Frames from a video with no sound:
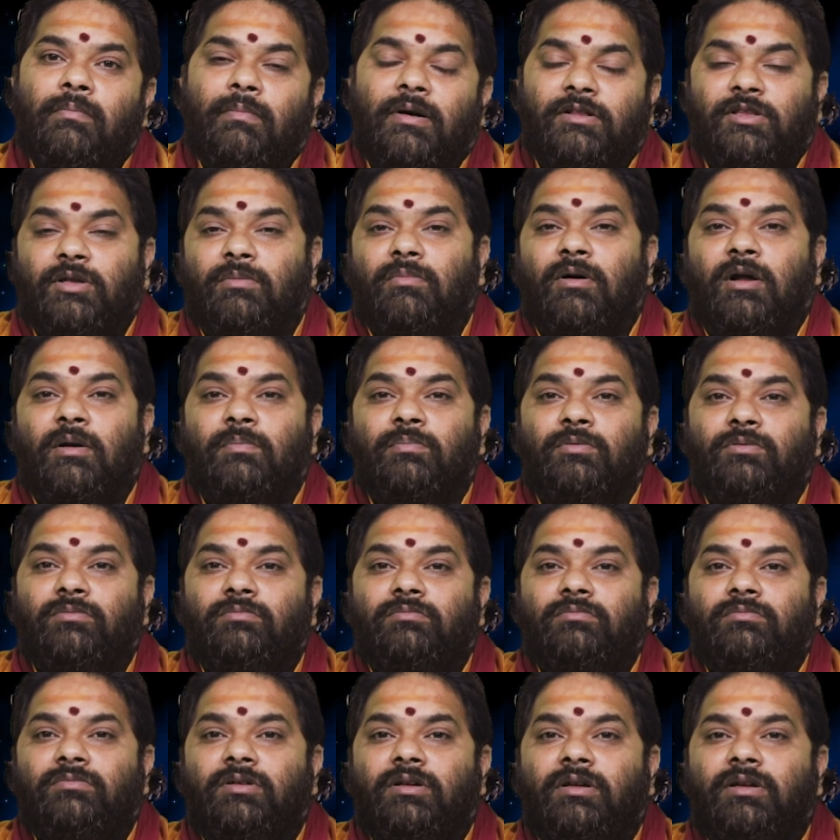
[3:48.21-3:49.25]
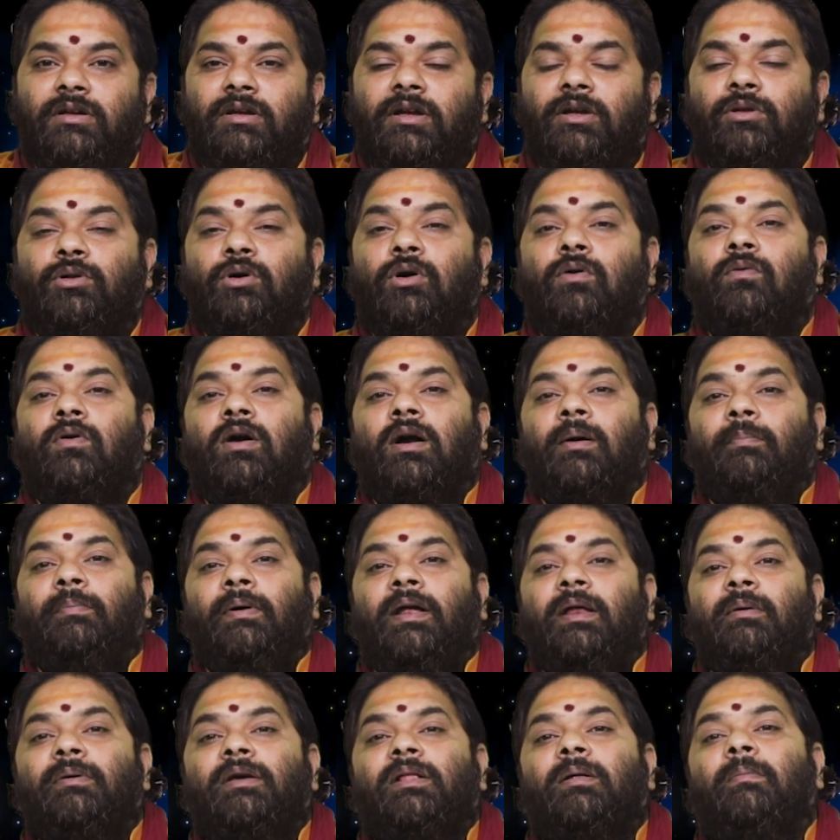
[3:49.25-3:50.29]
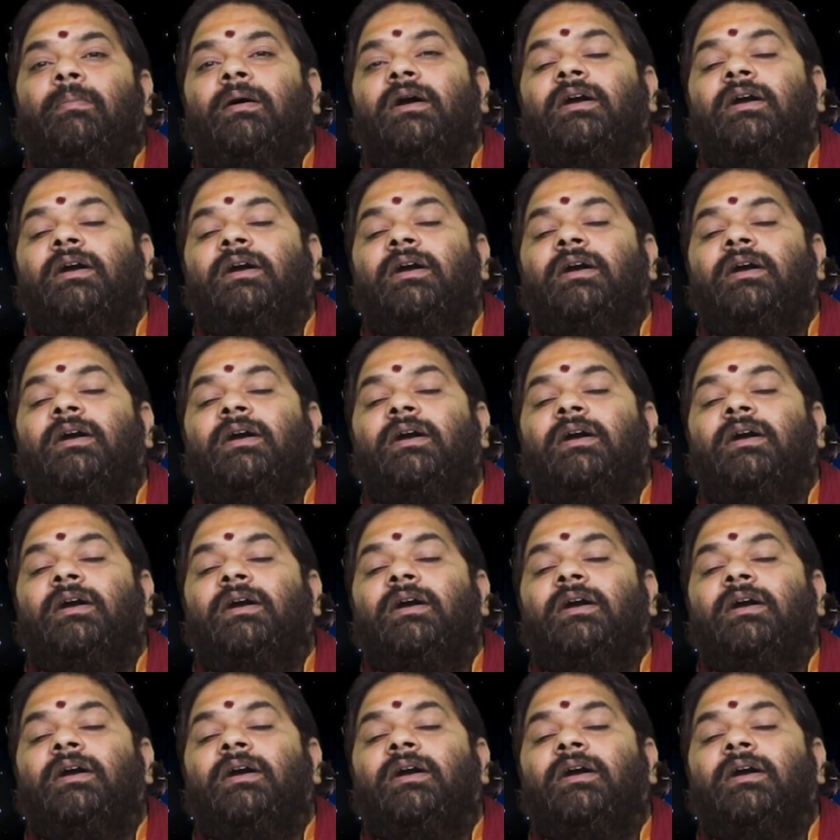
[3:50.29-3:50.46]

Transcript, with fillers: మతి మరుపు ఏదో ఒక పని మీద